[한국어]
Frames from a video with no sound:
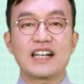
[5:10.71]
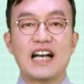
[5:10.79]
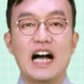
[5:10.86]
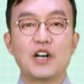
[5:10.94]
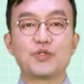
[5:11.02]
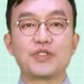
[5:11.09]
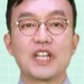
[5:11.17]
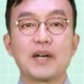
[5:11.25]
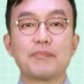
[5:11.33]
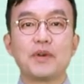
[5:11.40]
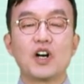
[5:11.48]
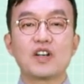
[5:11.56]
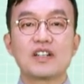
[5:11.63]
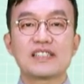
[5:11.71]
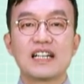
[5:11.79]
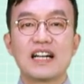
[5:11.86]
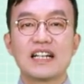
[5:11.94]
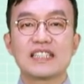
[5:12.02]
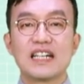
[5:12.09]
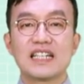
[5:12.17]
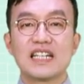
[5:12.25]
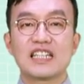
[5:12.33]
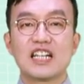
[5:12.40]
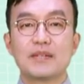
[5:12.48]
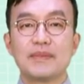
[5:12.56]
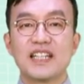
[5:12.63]
가운데 명사 자리에
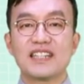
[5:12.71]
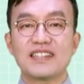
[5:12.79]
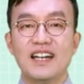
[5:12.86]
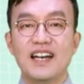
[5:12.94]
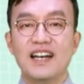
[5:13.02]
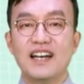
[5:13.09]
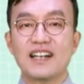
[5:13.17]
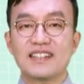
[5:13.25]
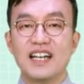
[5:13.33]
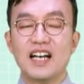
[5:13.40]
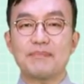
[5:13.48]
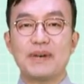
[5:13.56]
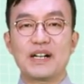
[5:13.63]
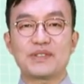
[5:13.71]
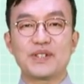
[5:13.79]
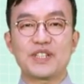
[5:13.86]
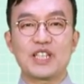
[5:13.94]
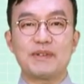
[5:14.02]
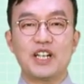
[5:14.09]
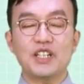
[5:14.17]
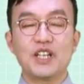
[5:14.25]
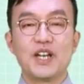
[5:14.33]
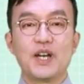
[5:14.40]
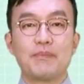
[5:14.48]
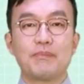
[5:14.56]
단어만 딱딱 바꿔 끼면